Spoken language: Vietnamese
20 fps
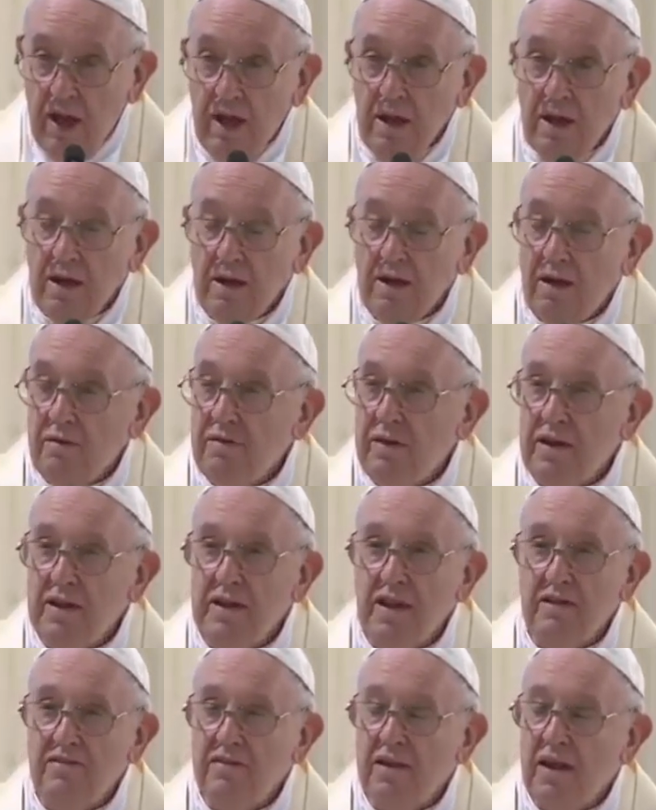bởi vì khi Đức
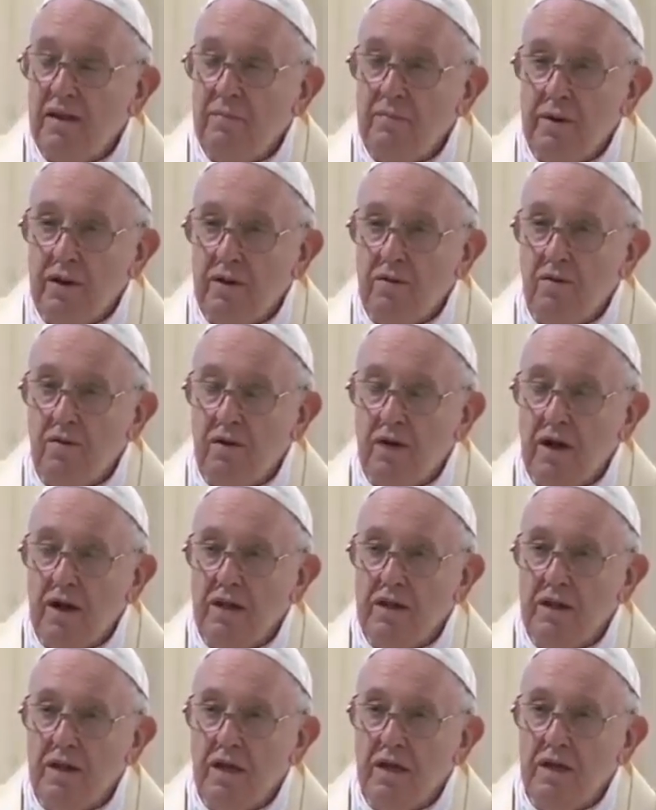Thánh Cha nói
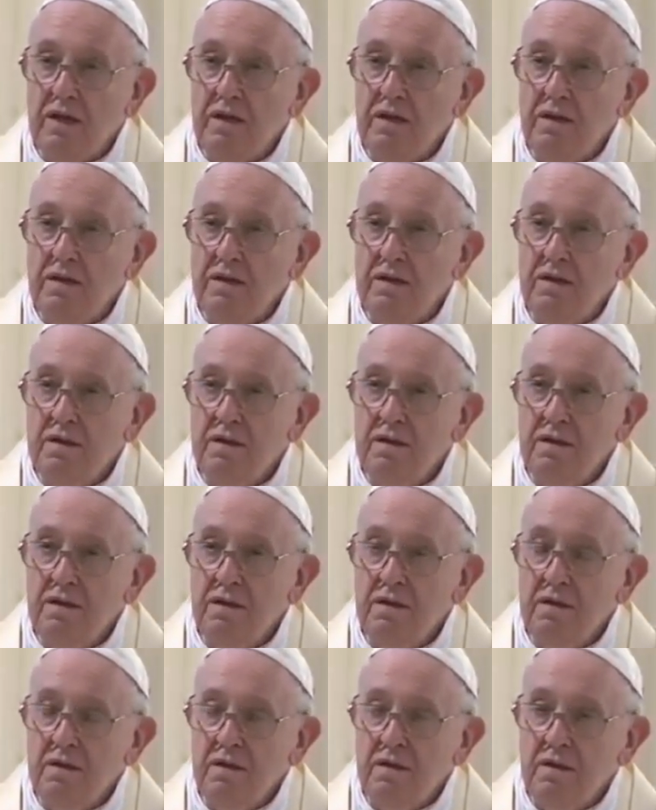bình an của Chúa ở
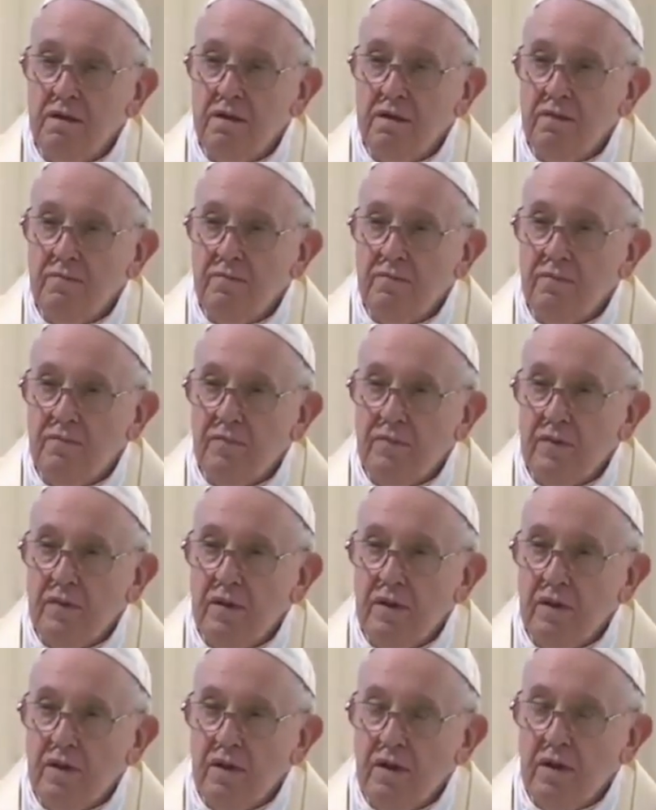cùng anh chị em,
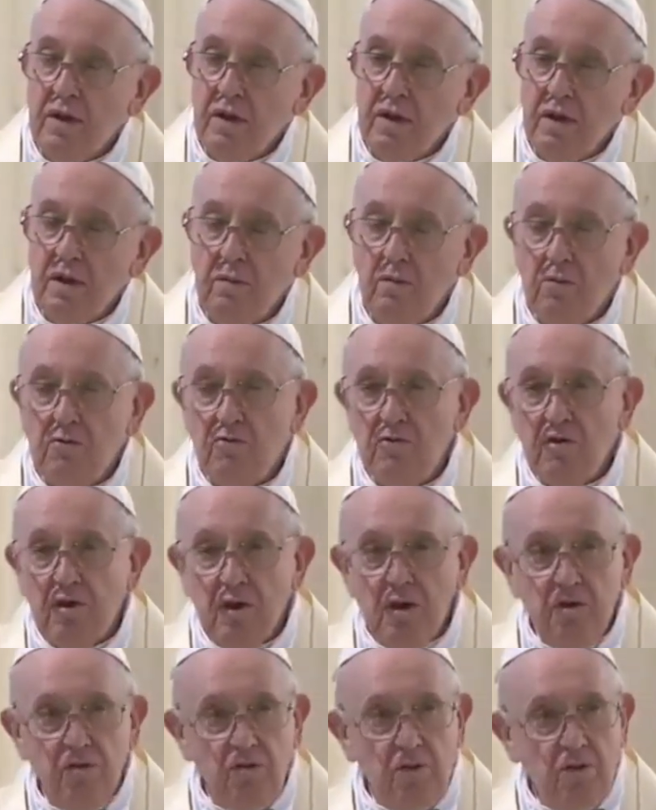thì chúng con không
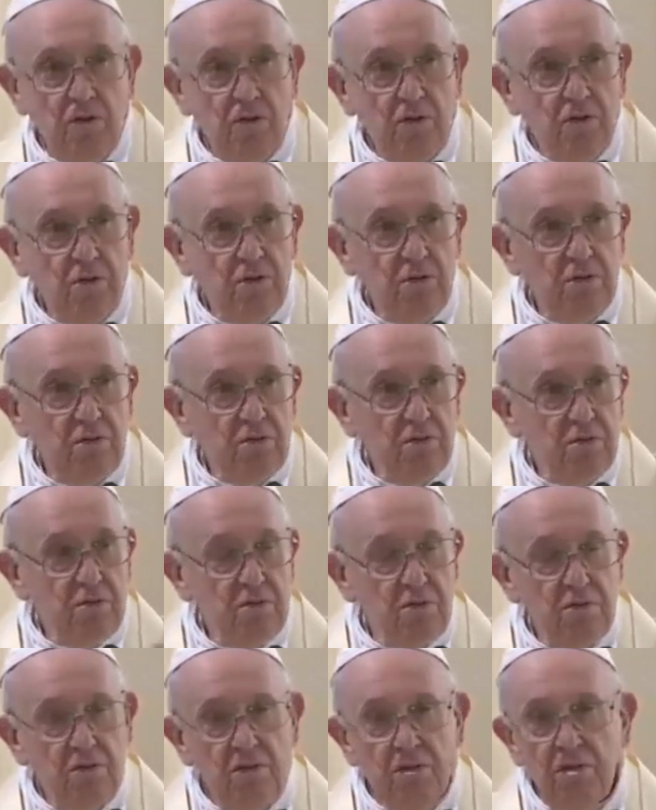thể bắt tay, không
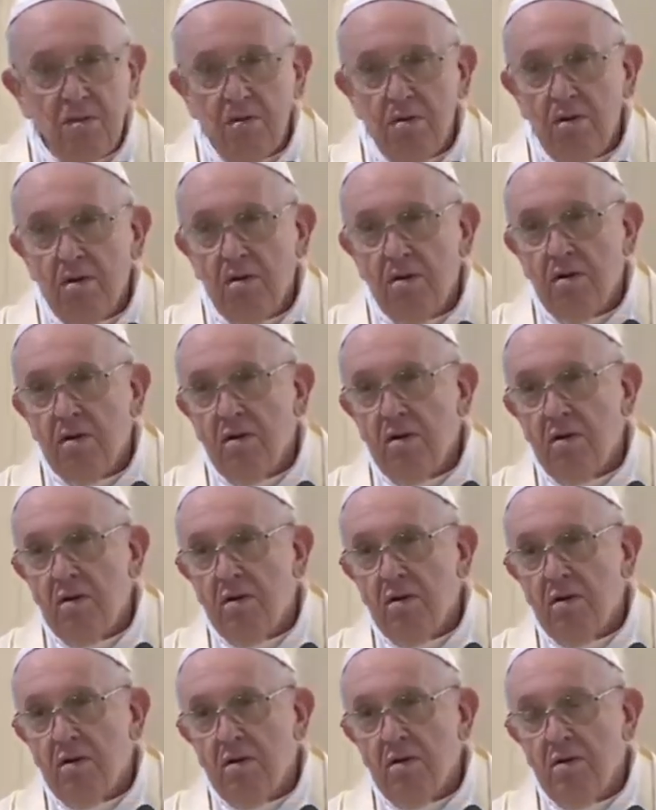thể trao ôm bình
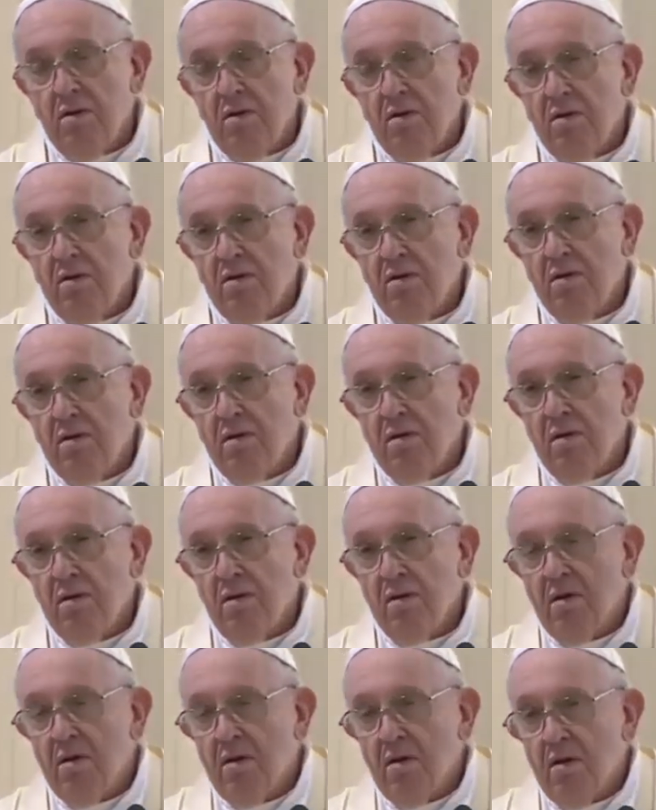an cho nhau vì đại dịch.
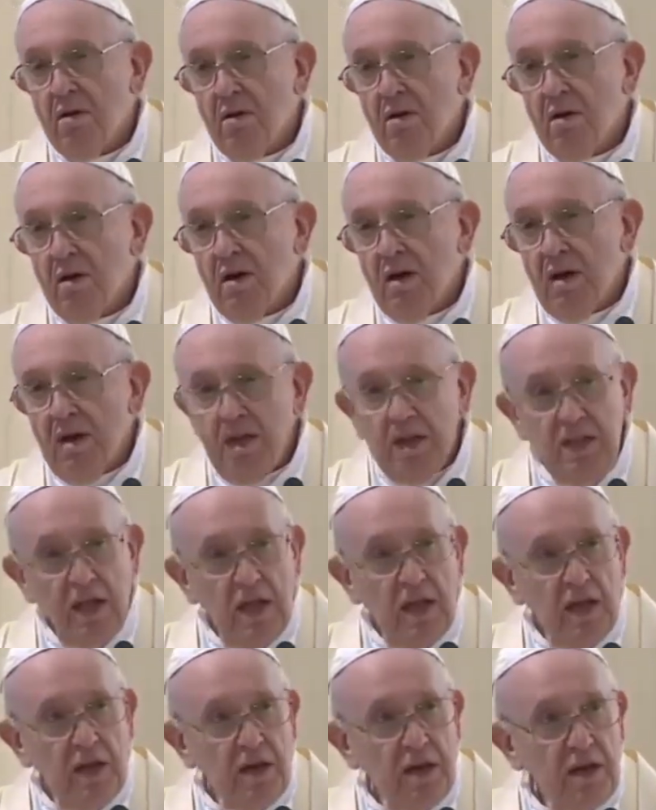
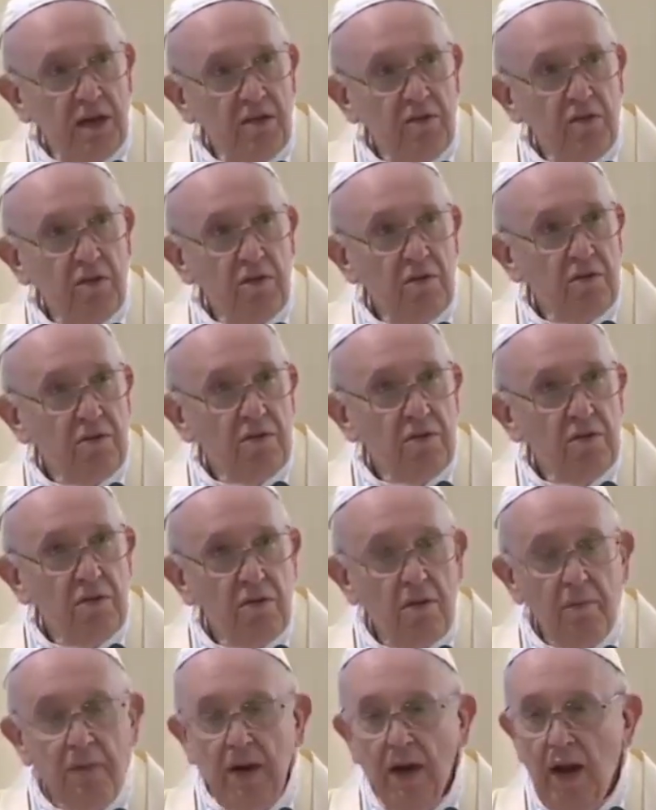Và Đức Thánh Cha
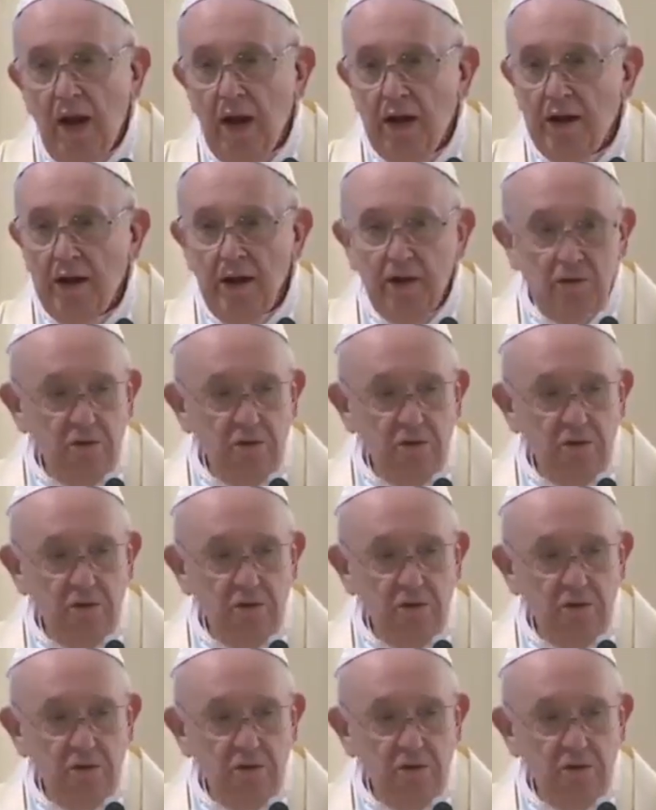nhắc nhở thêm,